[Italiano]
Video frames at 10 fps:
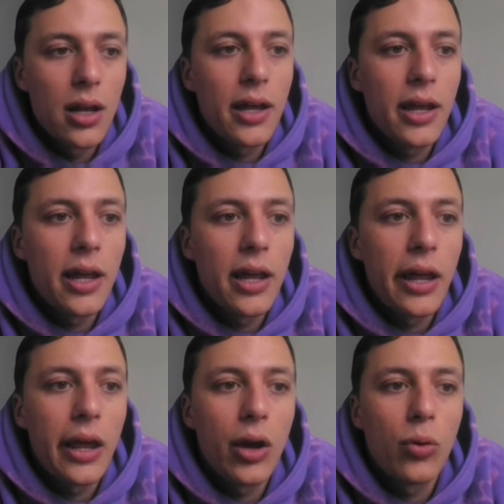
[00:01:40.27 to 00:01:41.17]

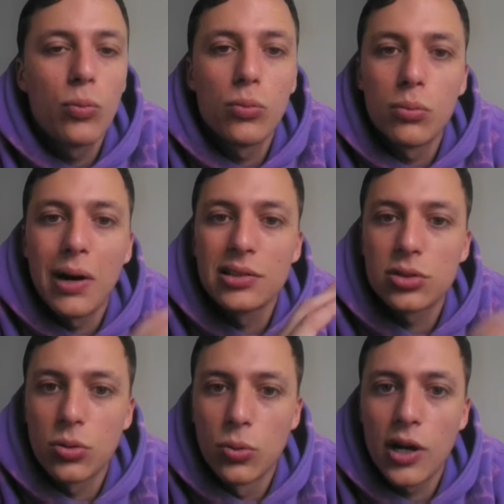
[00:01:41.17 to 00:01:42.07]
un
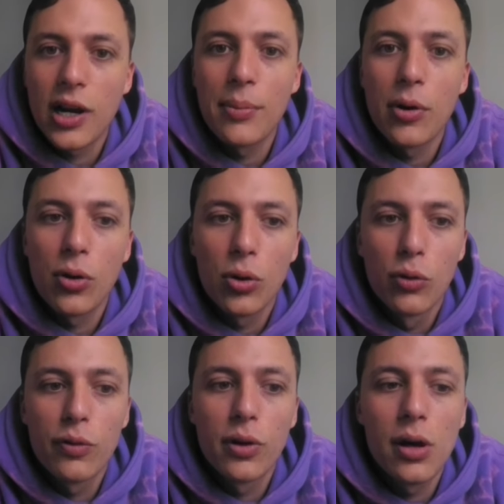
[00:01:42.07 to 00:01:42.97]
basso comunque che abbia un
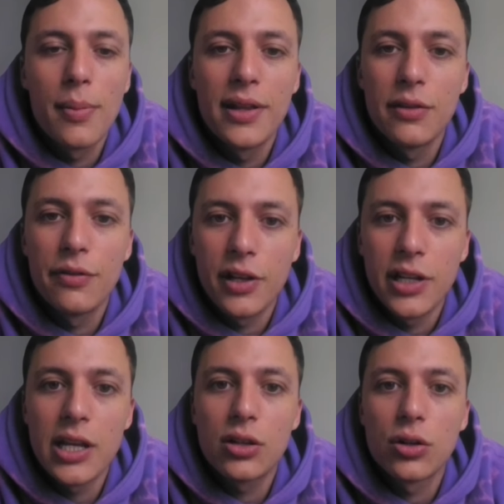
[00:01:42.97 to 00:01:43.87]
groove ben
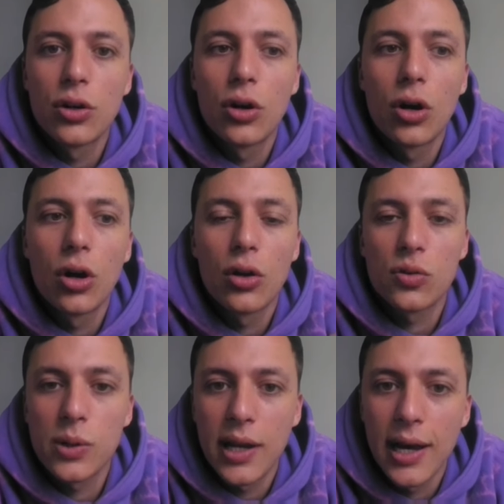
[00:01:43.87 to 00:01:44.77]
definito,
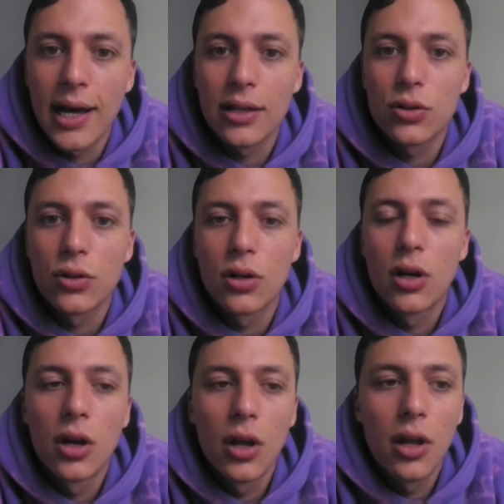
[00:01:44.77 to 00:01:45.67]
swingato,
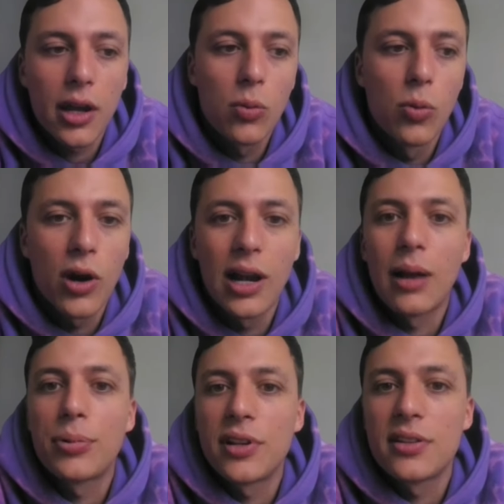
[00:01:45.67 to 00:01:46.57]
che comunque
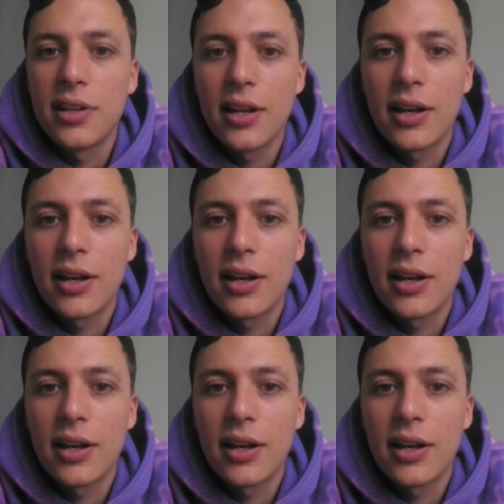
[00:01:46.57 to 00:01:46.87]
la potesse